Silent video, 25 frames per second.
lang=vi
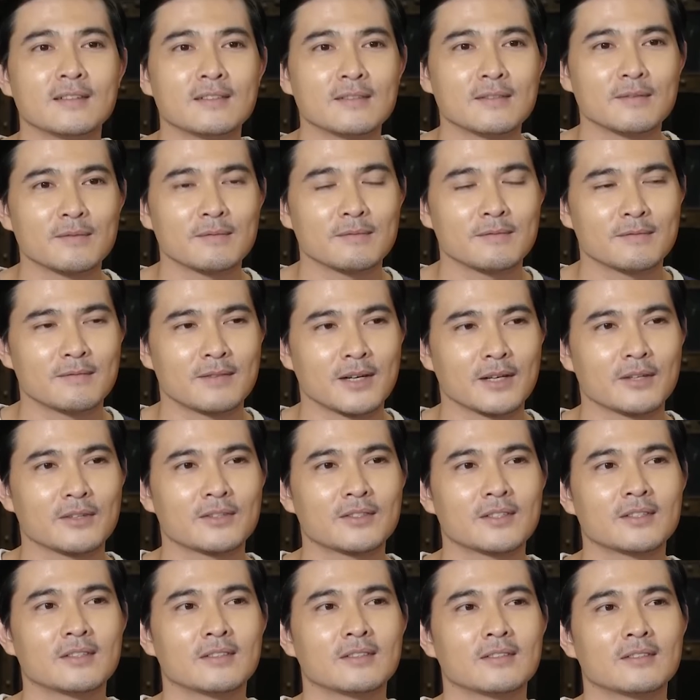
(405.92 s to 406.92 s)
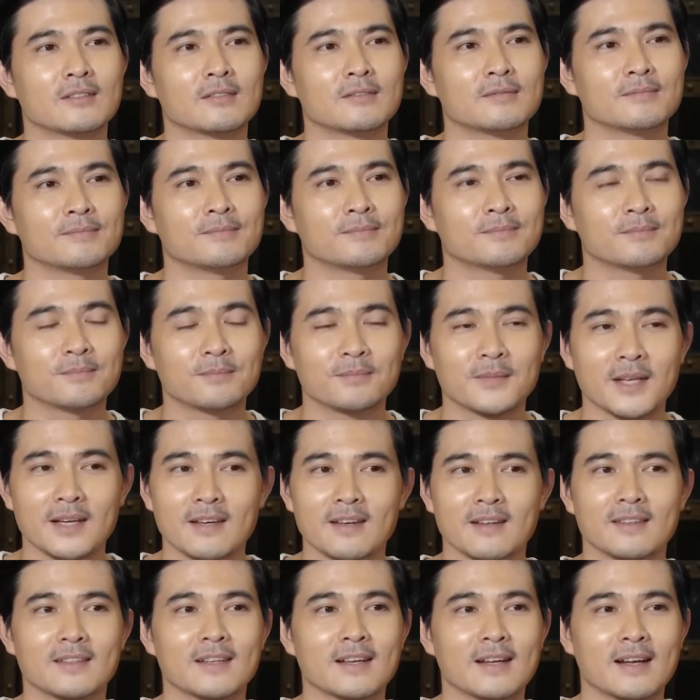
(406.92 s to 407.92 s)
riêng và cái sự
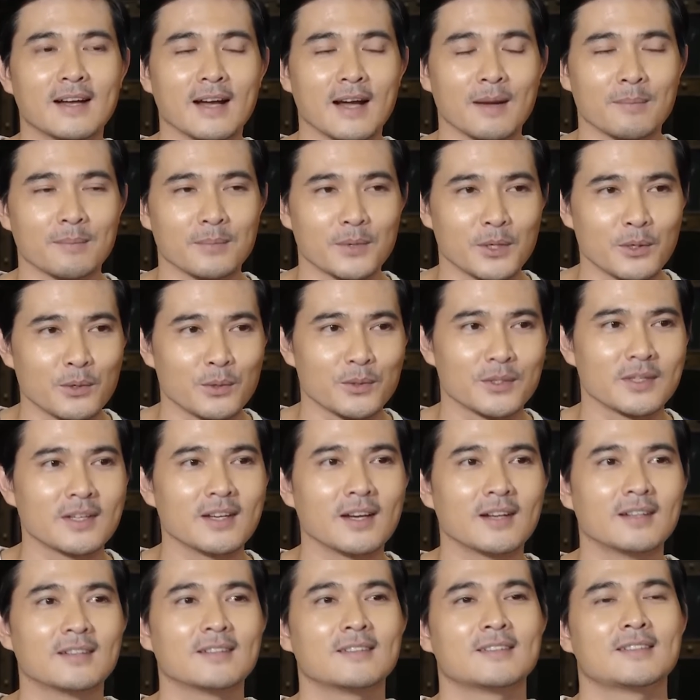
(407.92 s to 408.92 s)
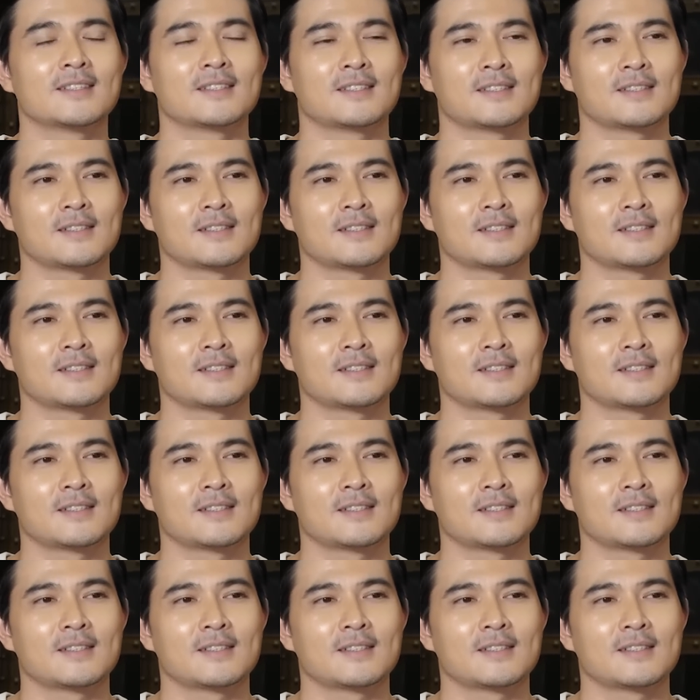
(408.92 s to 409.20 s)
thể hiện tình cảm kiểu riêng